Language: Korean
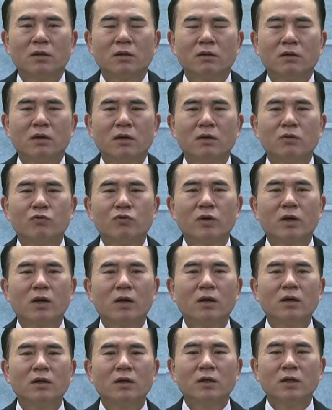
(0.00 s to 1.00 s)
그래야
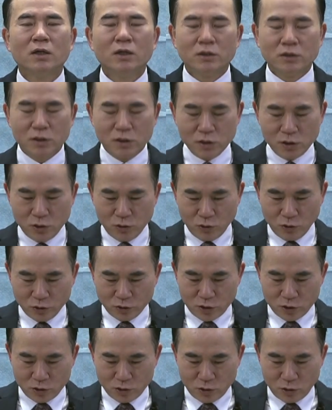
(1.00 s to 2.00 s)
우리가
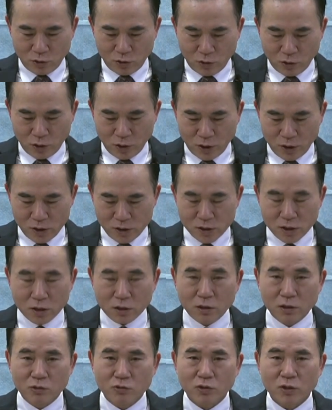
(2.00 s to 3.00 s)
진실로 진실로 이제
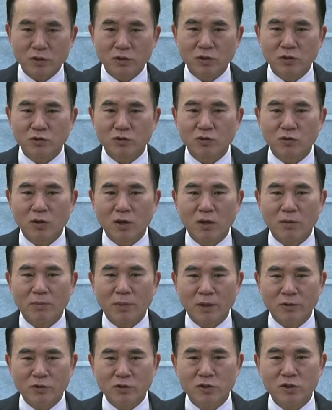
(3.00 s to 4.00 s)
거룩한 처소가
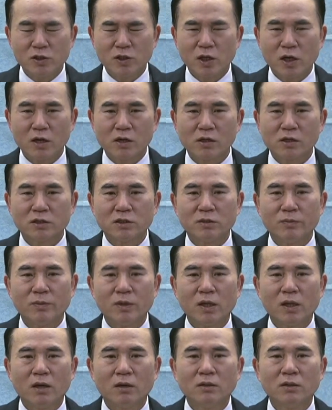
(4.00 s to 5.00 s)
반드시 되는
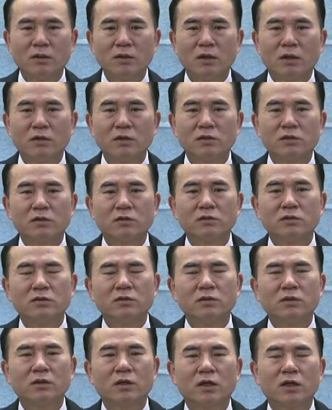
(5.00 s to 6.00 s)
것입니다.
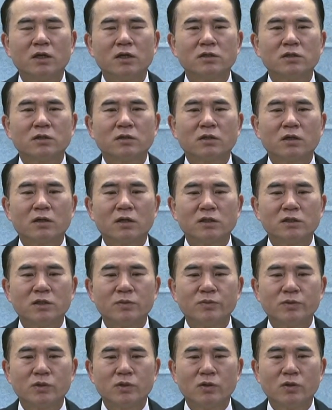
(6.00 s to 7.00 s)
어리석은 길에서
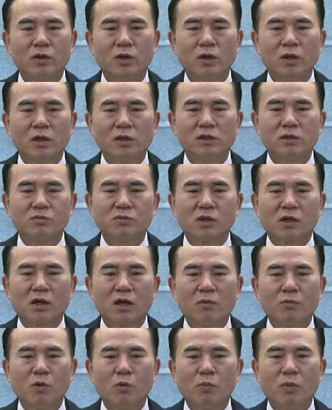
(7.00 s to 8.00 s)
떠나십시오.
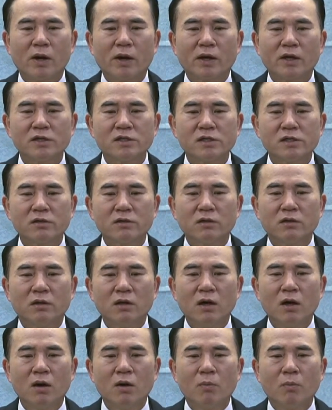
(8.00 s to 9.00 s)
십자가에 못 박히신
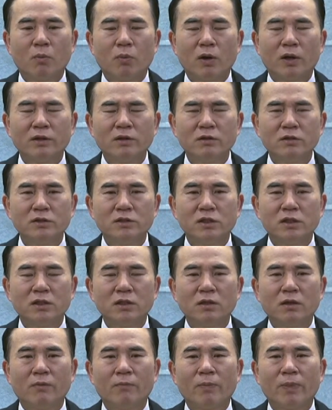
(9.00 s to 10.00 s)
것
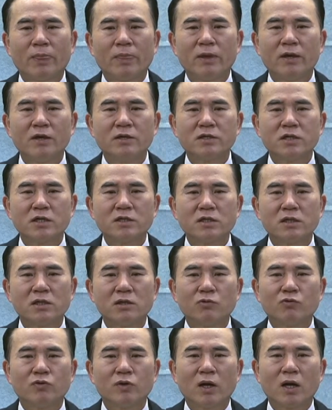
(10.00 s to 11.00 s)
반드시 이
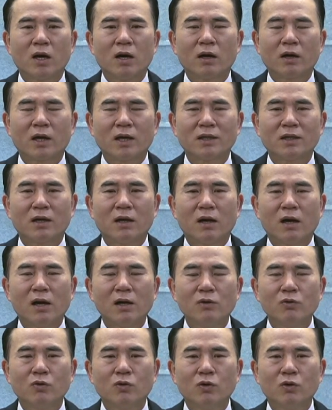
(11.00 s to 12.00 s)
사실을 우리가 깨달아
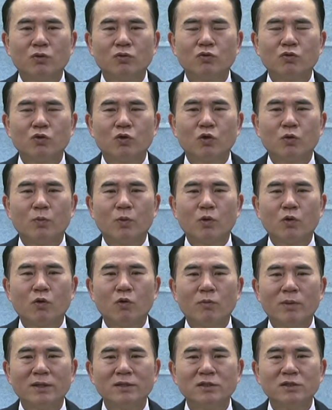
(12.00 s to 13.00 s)
알고 눈으로
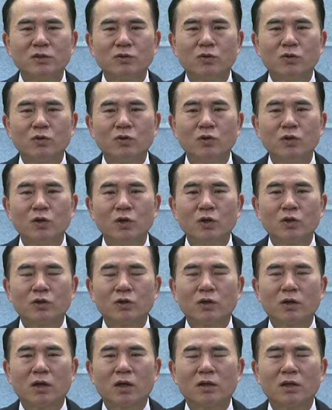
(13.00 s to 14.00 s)
보고 만지고
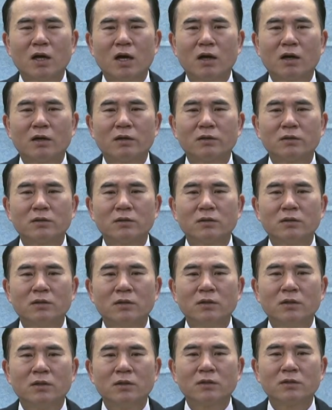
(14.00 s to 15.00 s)
그렇게 나가는
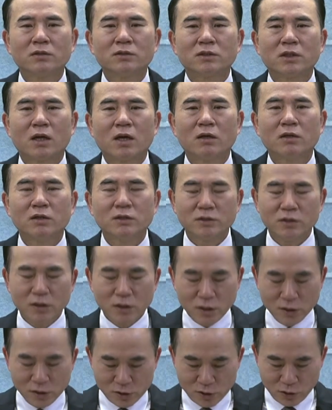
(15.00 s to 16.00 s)
것. 그 사랑 어찌
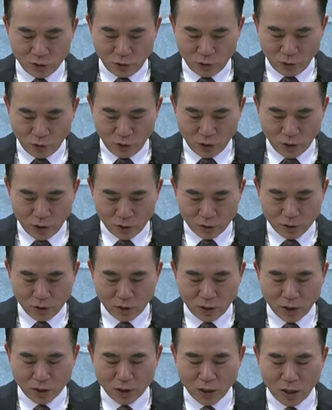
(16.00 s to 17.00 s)
잊으리요?
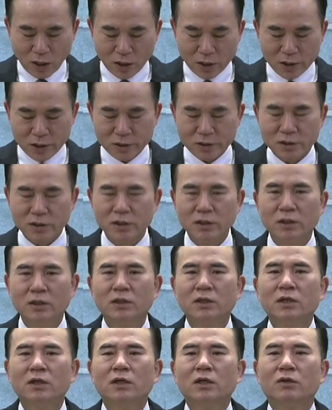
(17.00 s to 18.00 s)
그렇게 나가야지
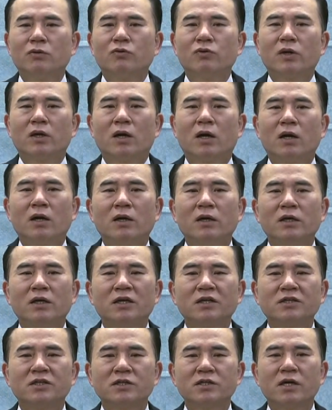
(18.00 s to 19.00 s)
우리가
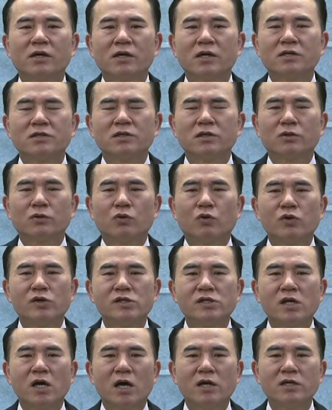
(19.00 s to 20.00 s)
이 세상에서
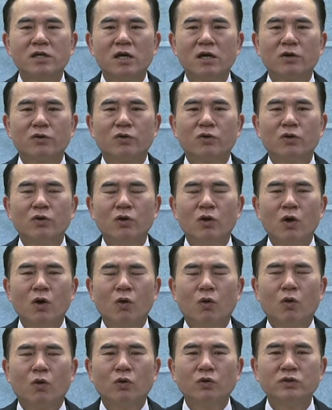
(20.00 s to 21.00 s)
놓이지
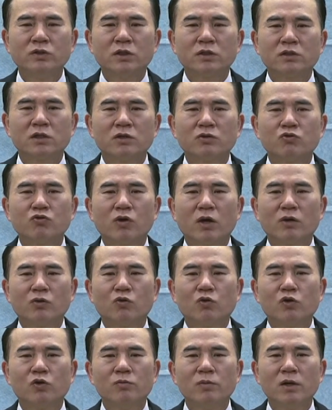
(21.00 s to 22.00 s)
아니하고 오직 천국에
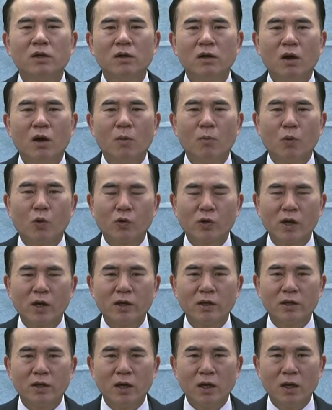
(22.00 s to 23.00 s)
놓이며
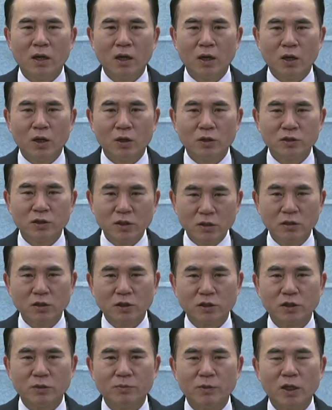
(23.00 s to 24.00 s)
복의 길에 서는
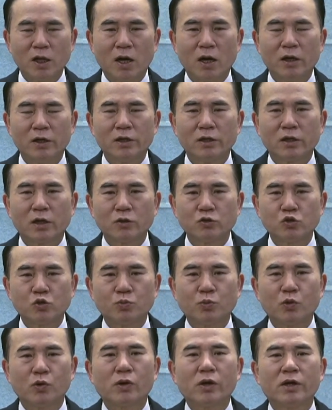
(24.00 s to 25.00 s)
것입니다. 이렇게
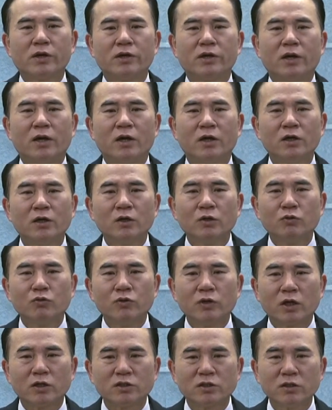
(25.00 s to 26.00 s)
축복의 길에
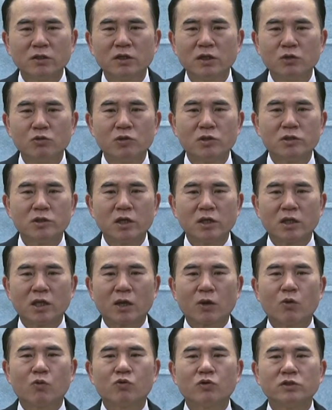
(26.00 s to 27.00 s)
우리가 서기 위해서 이
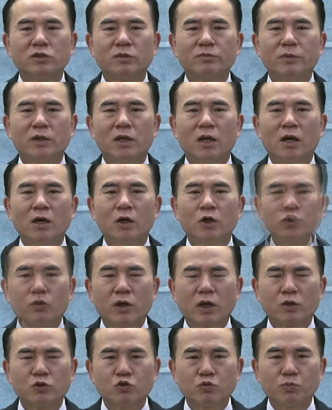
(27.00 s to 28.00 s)
땅에 온 것입니다.
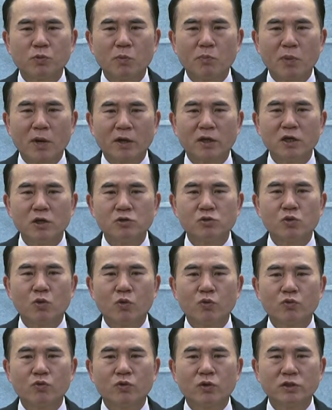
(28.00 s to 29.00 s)
우리가 축복받기 위해서
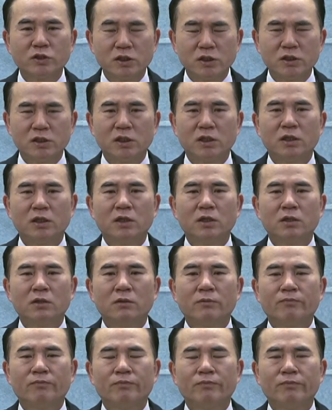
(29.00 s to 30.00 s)
온 것이지
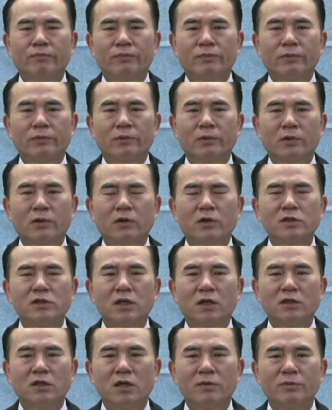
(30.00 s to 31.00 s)

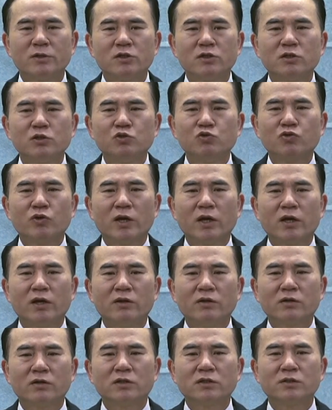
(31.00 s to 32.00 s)
그러지 않으면 저주 길에
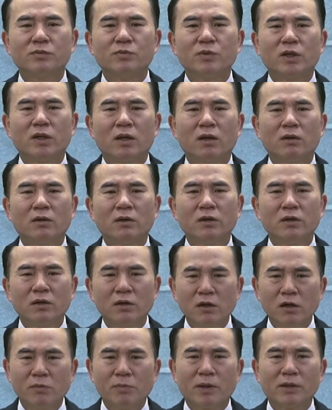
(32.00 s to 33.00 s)
있는 것입니다.
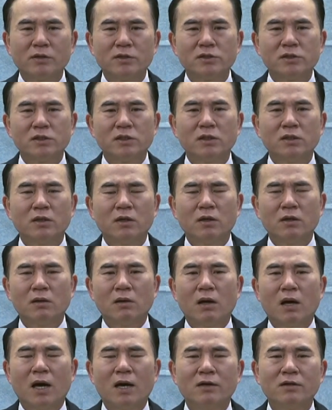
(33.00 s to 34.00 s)
이걸 반드시
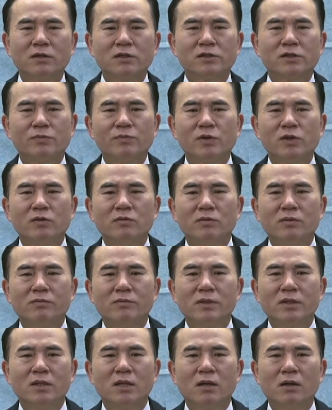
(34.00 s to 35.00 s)
아는 것이
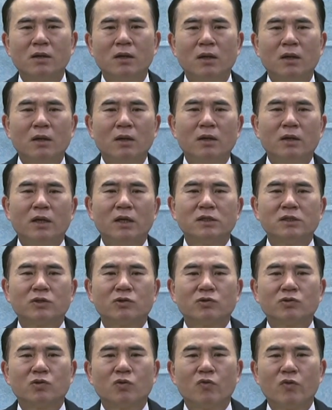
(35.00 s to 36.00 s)
믿음입니다. 예수
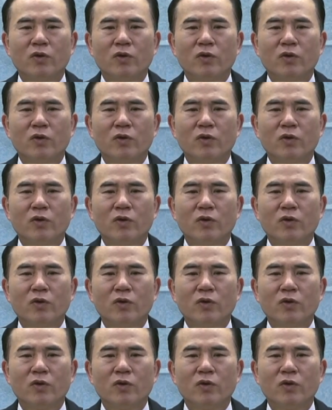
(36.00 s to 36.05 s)
그리스도